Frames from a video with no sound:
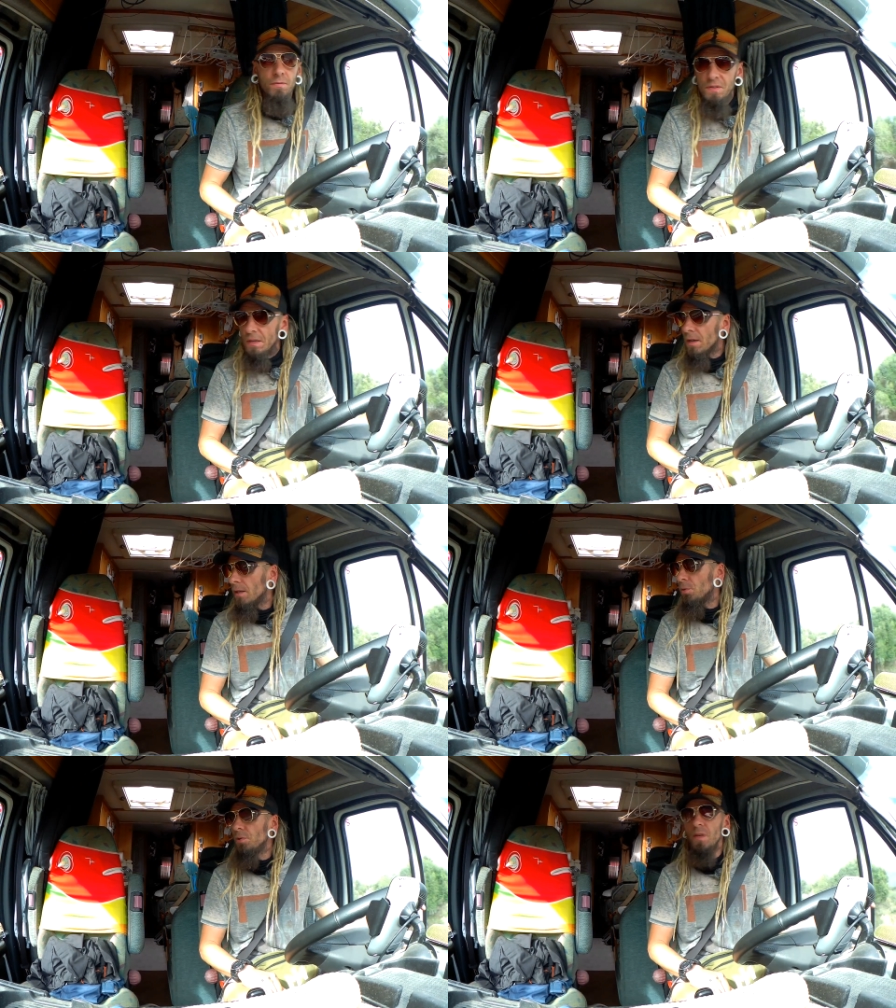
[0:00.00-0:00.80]
этот
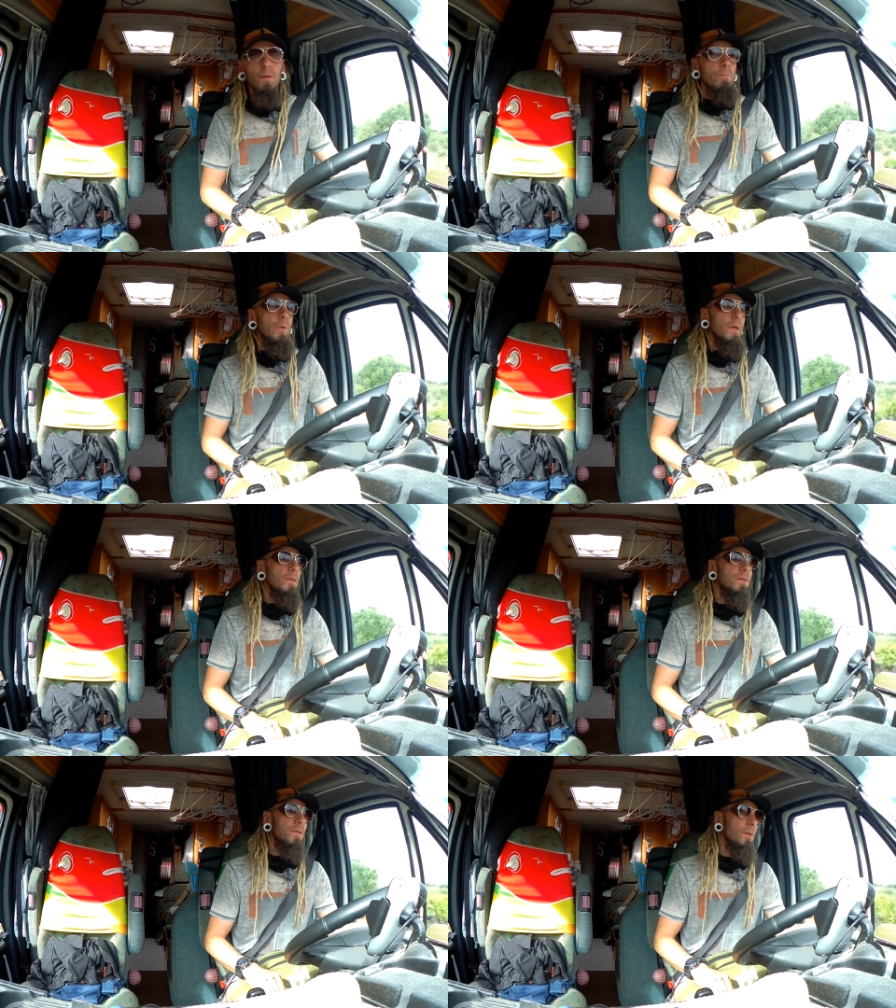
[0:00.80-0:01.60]
возникает у людей
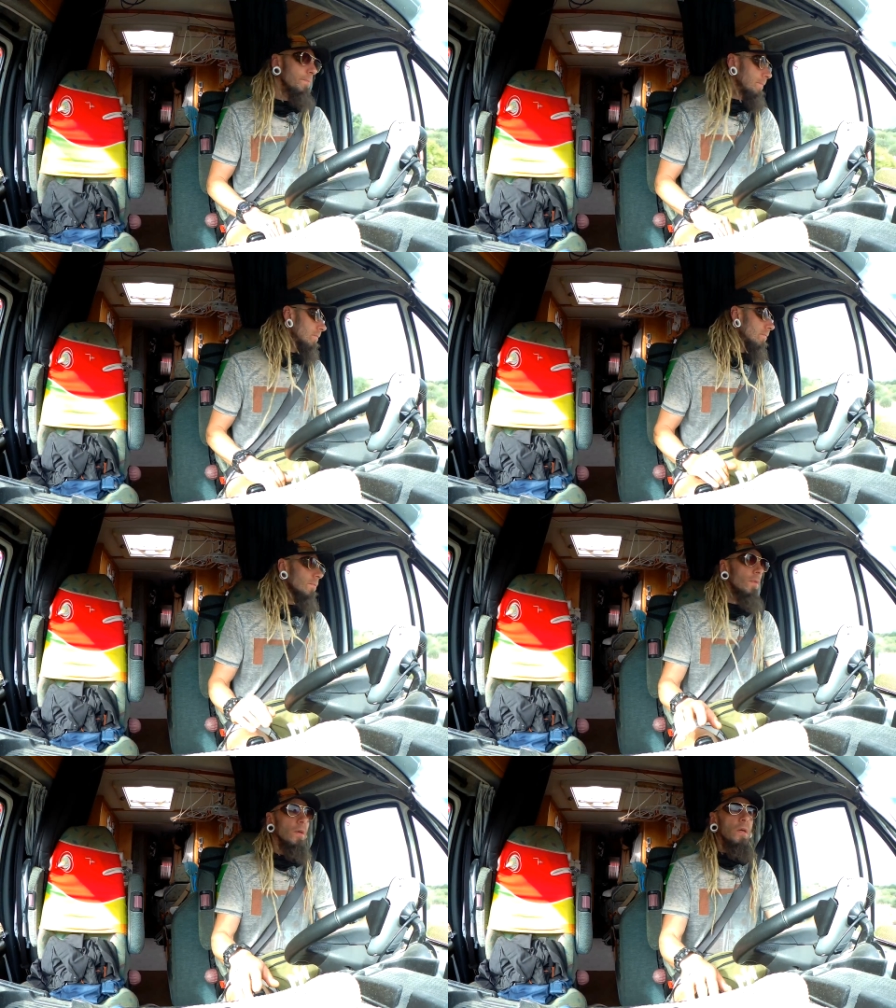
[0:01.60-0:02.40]
периодически.
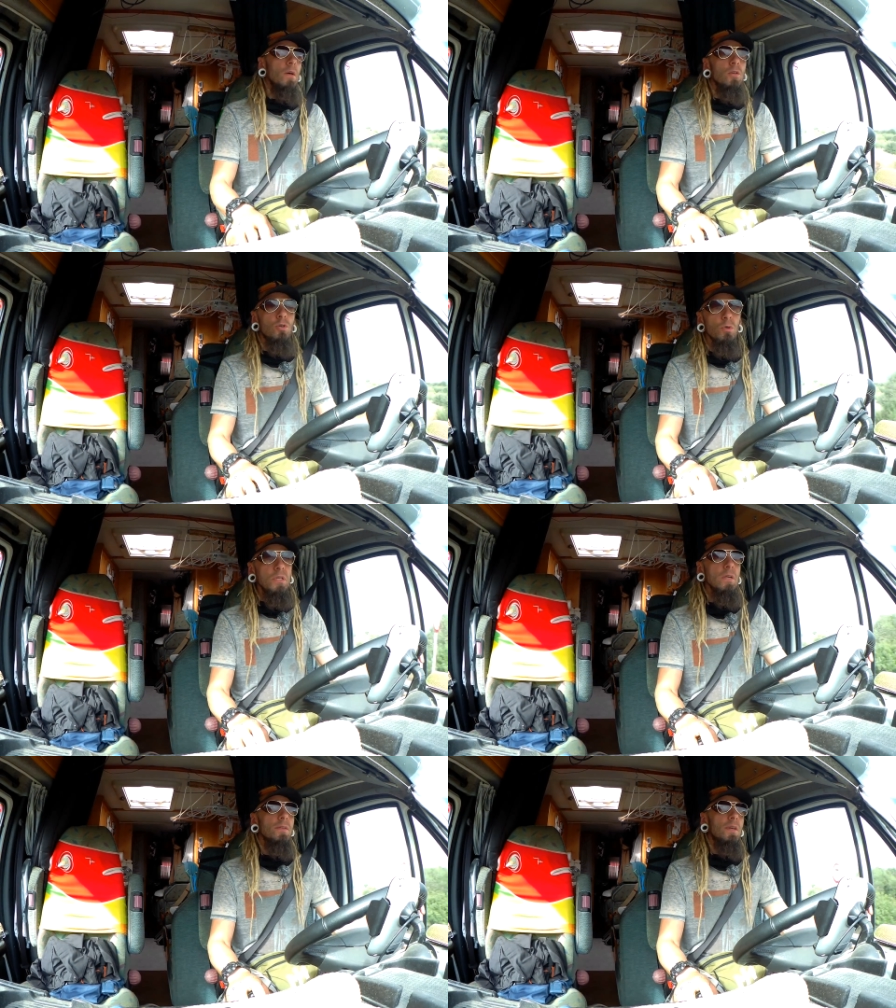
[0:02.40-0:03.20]
Что
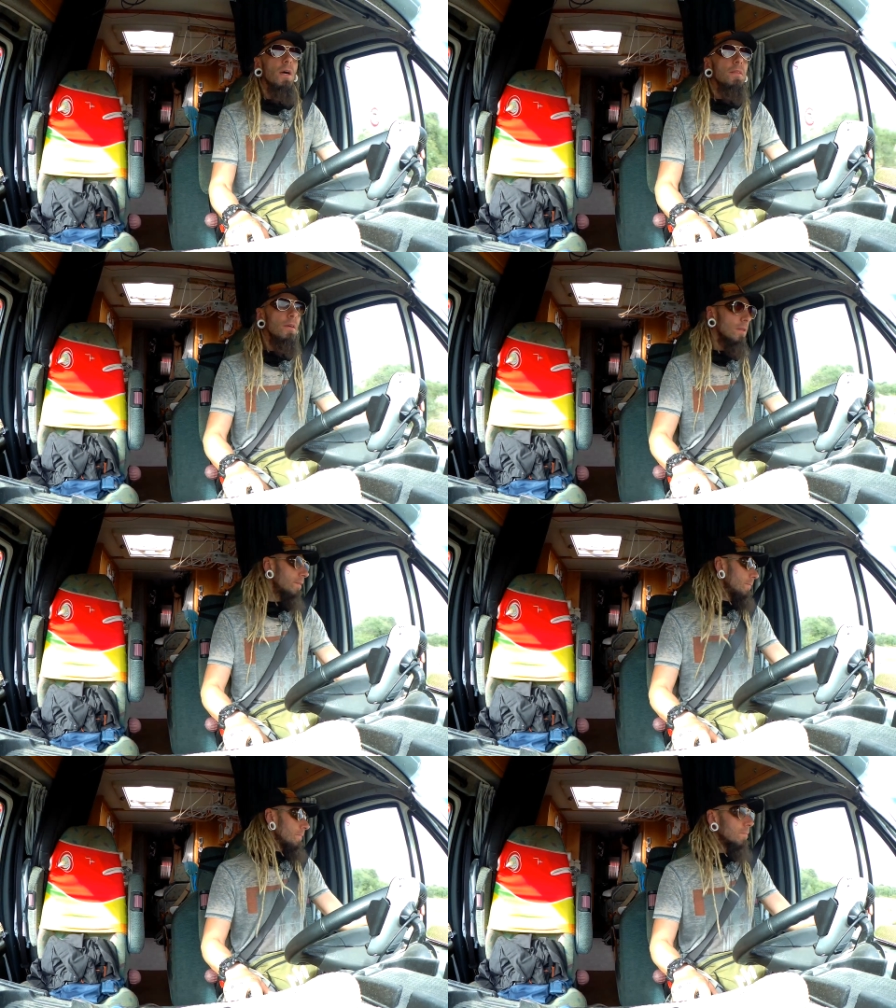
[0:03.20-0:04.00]
делать, как делать?